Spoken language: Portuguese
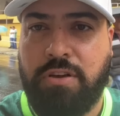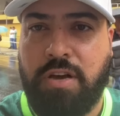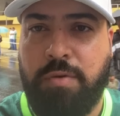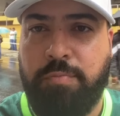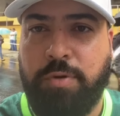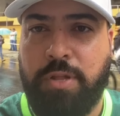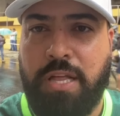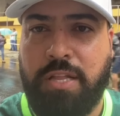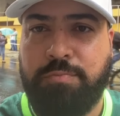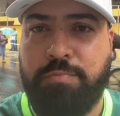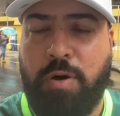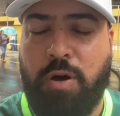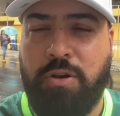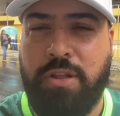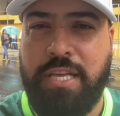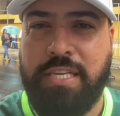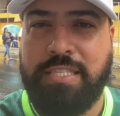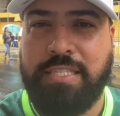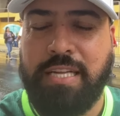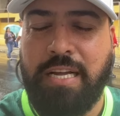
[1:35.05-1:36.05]
Campeonato
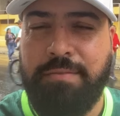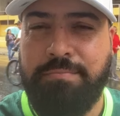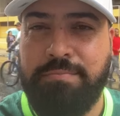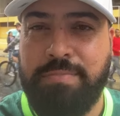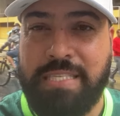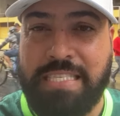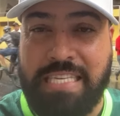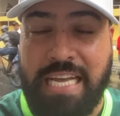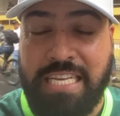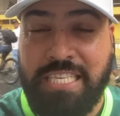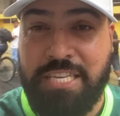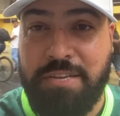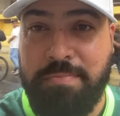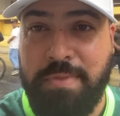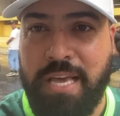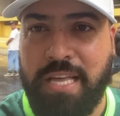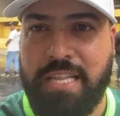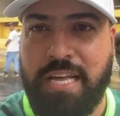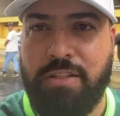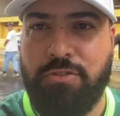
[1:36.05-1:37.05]
Paulista, sete e
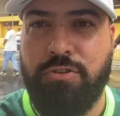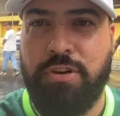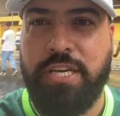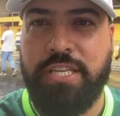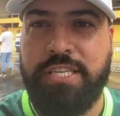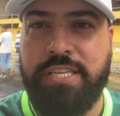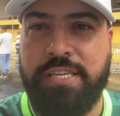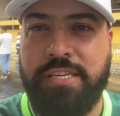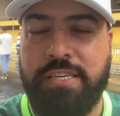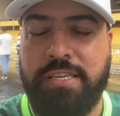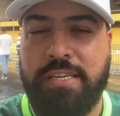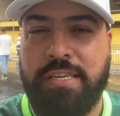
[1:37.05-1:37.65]
meia da noite.